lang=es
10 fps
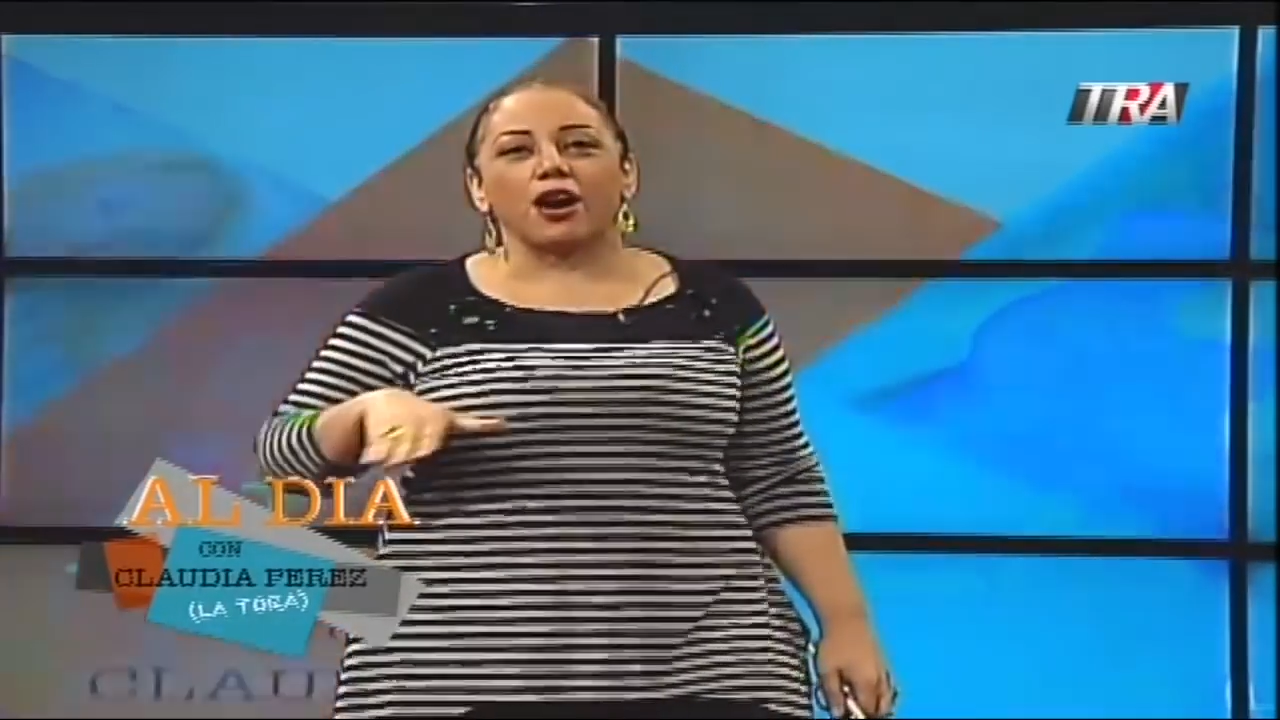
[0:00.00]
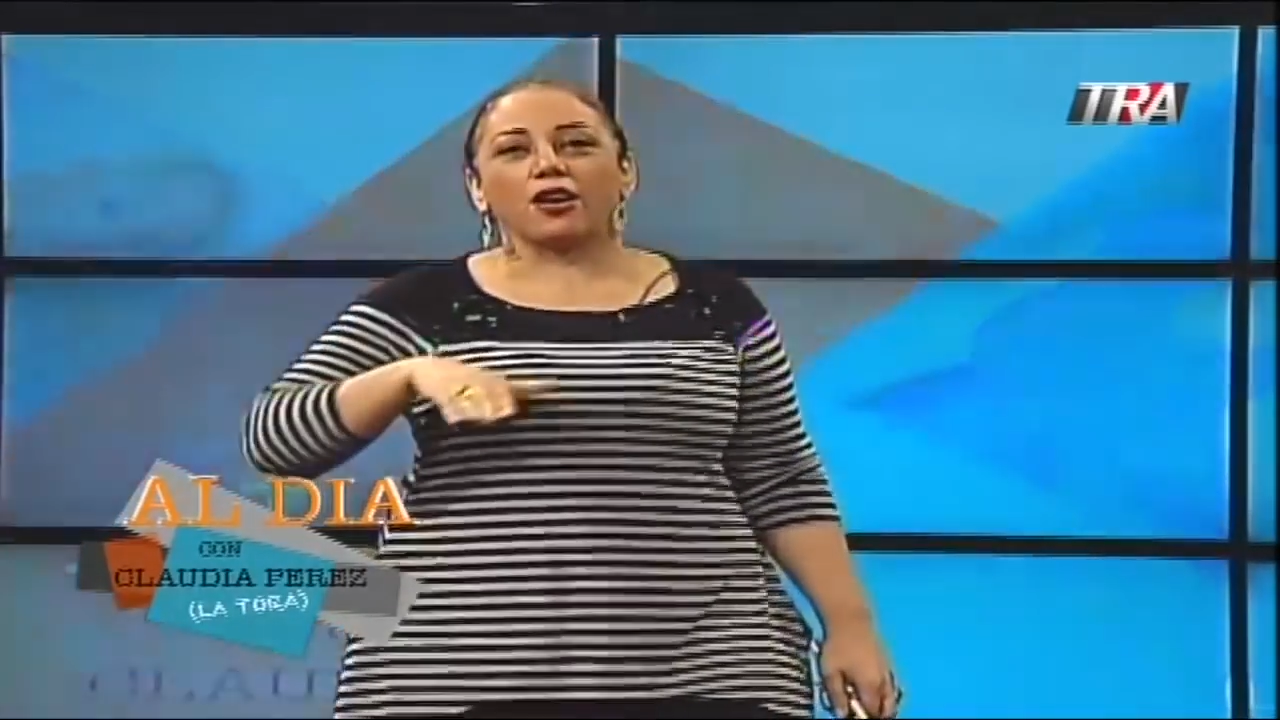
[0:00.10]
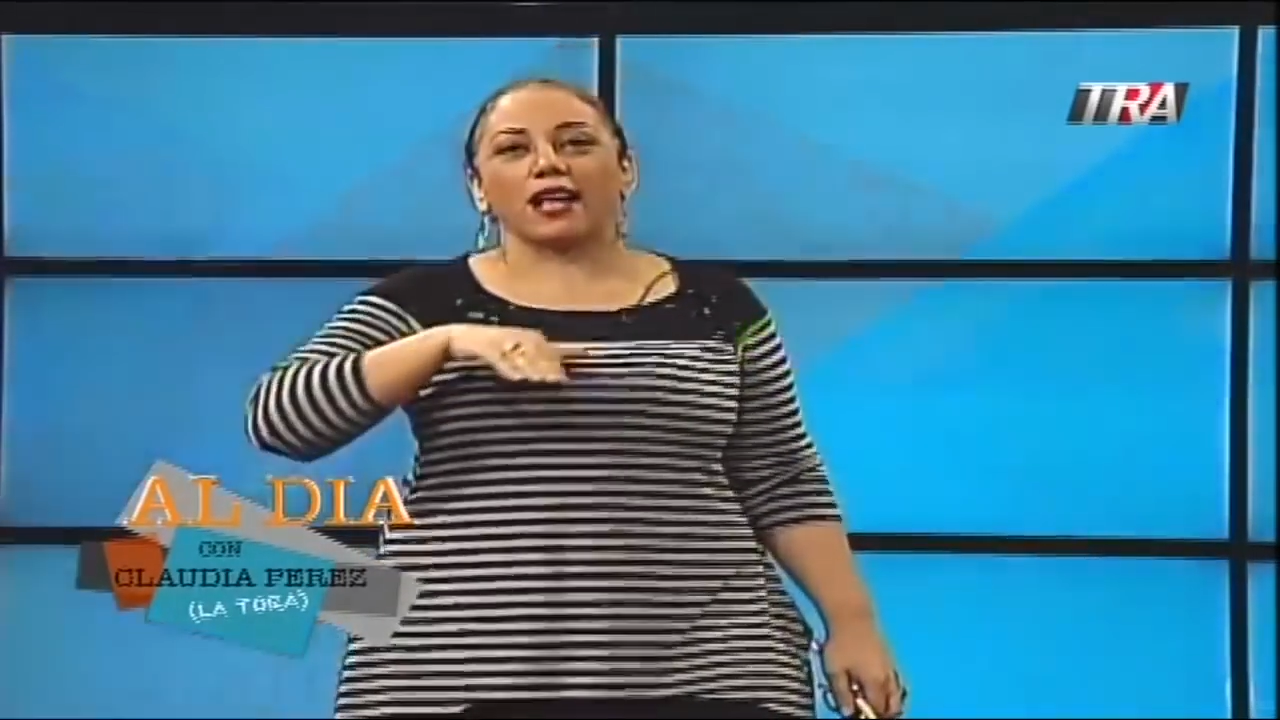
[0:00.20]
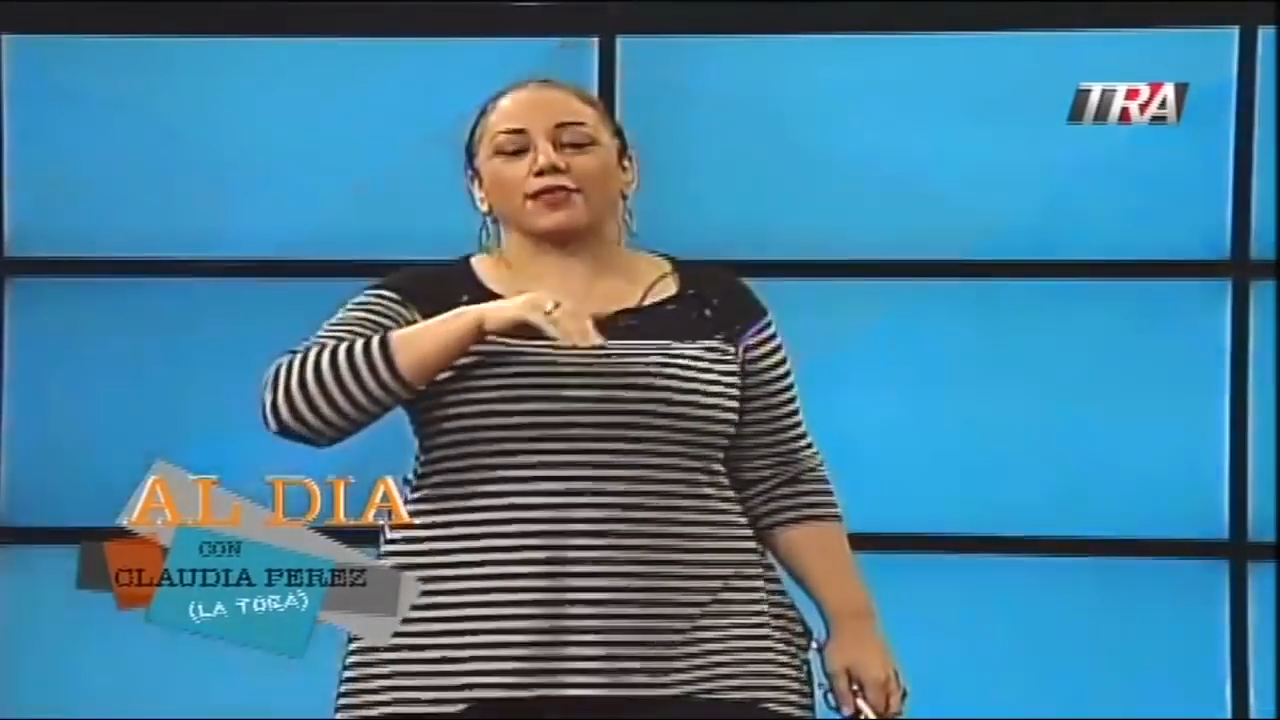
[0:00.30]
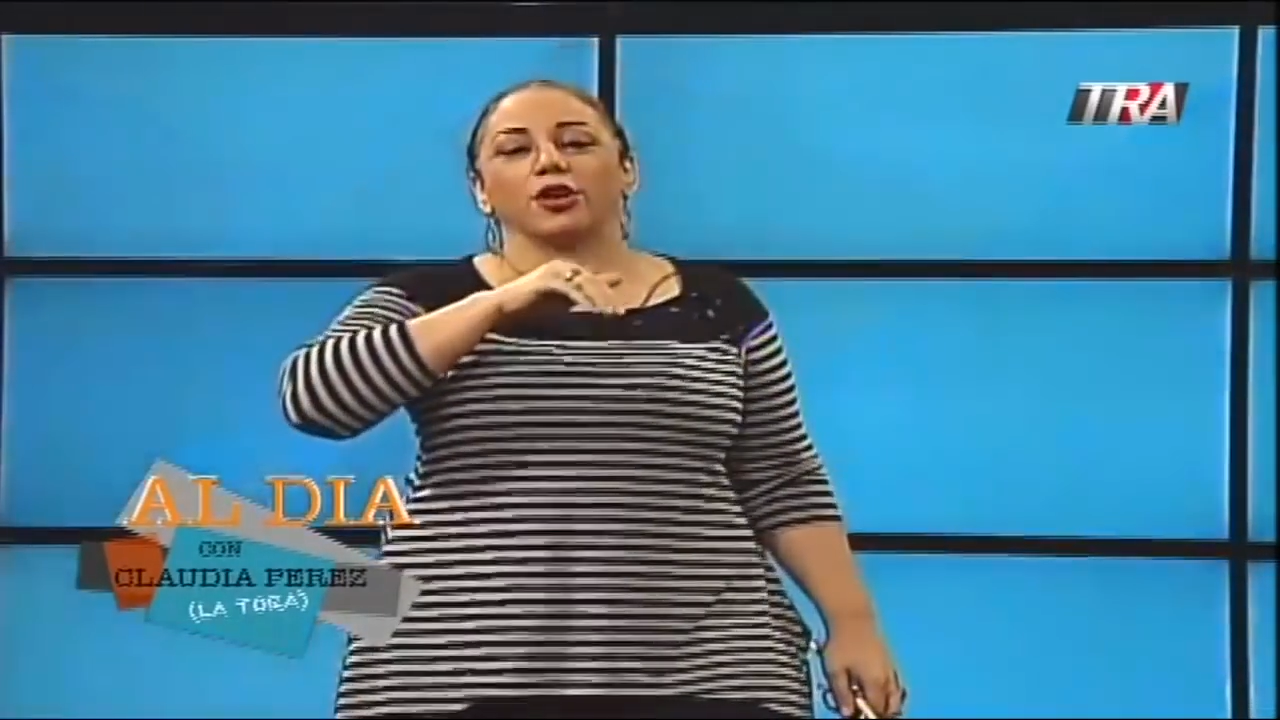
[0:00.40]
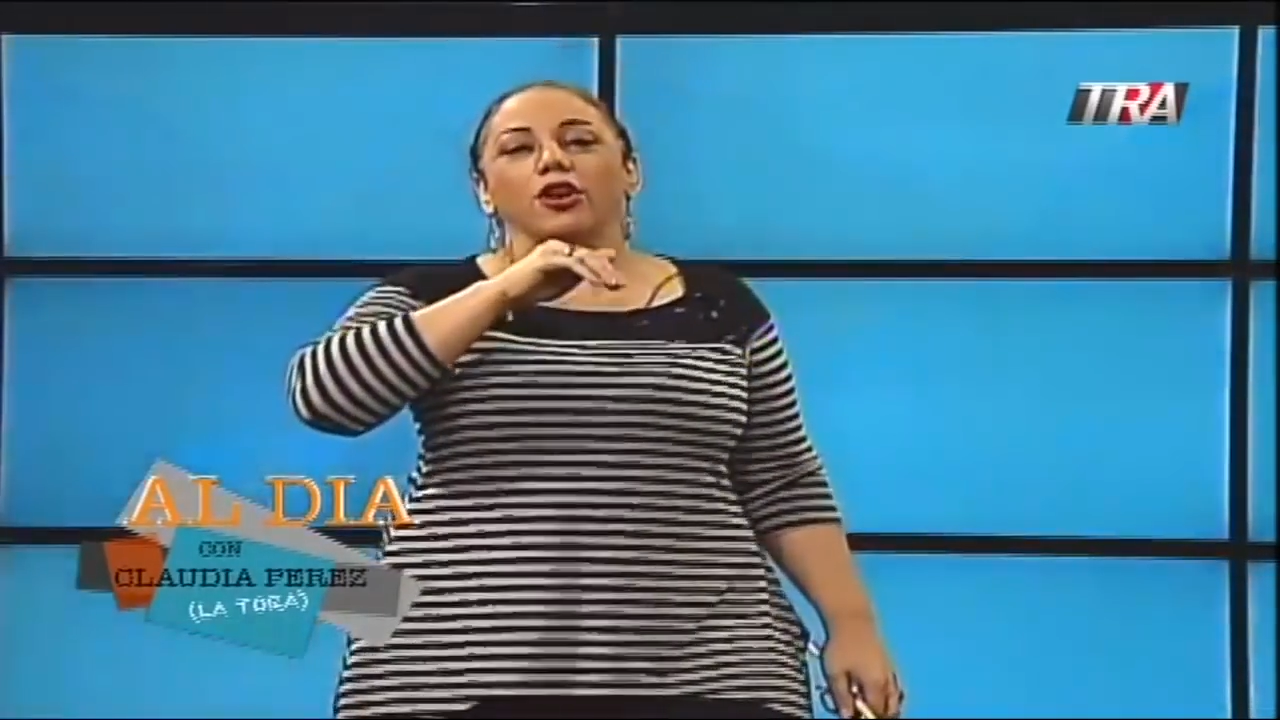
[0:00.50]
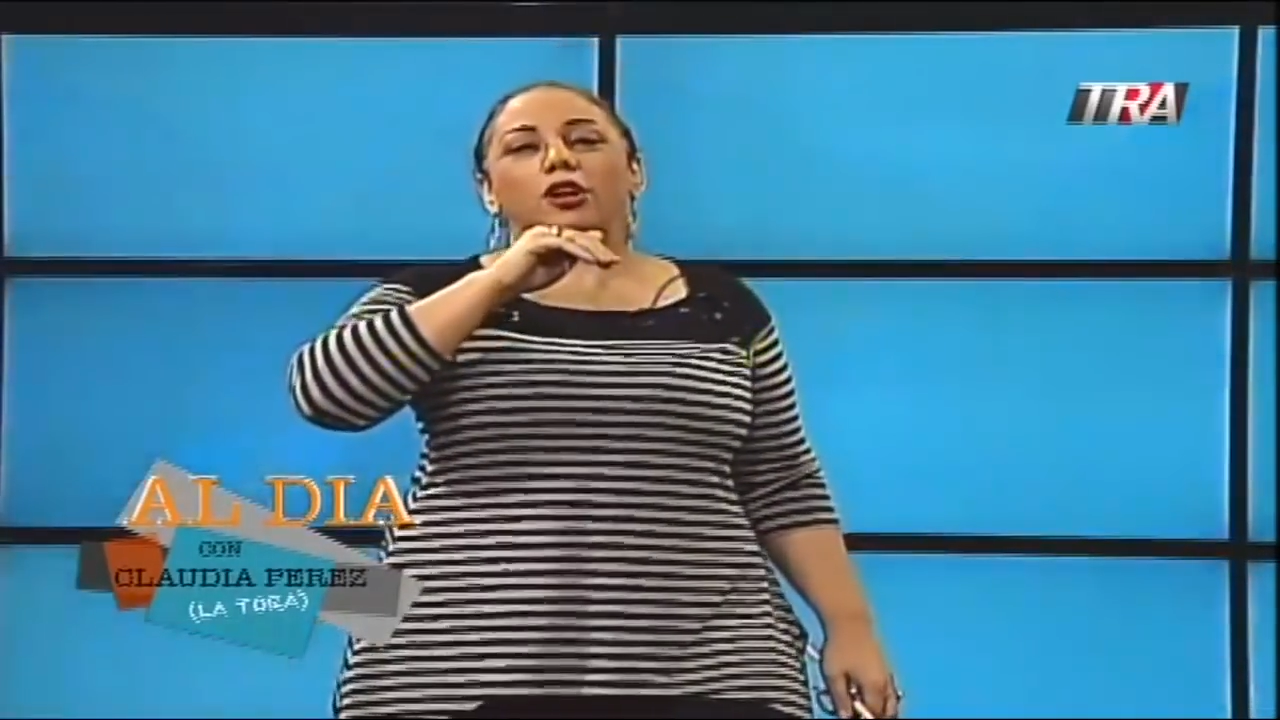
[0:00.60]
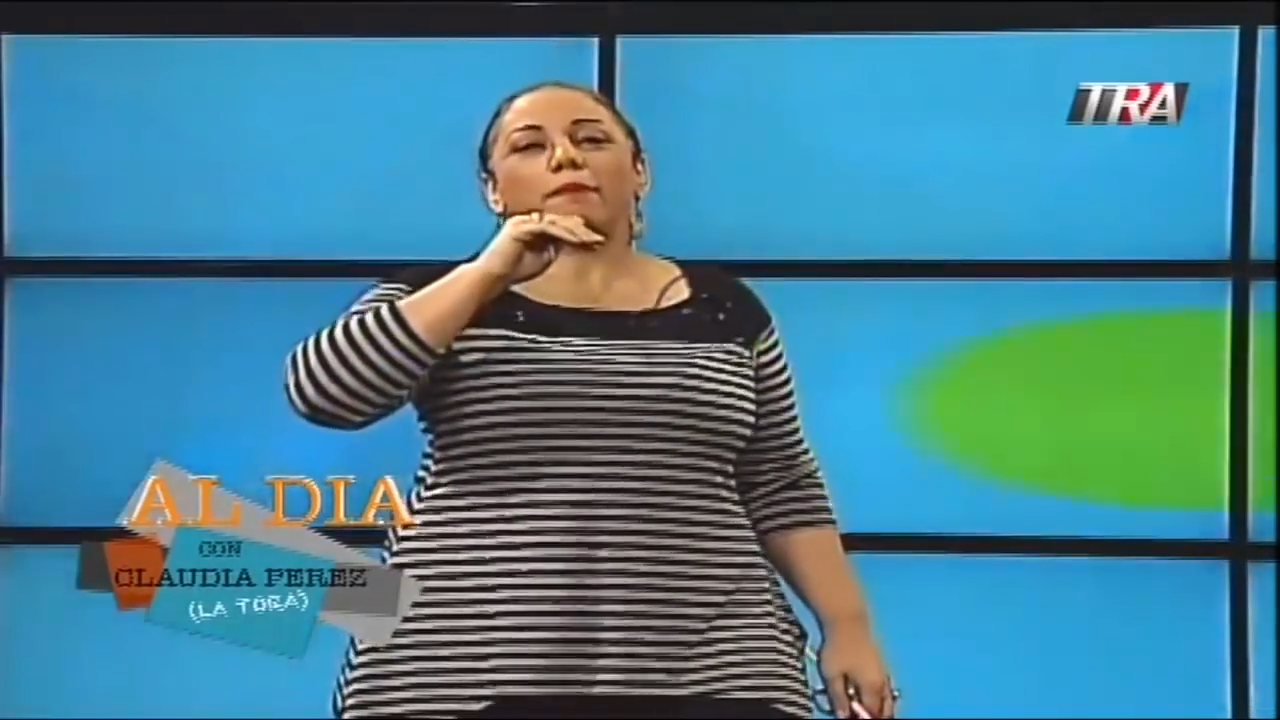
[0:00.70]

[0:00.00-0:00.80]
ahora todos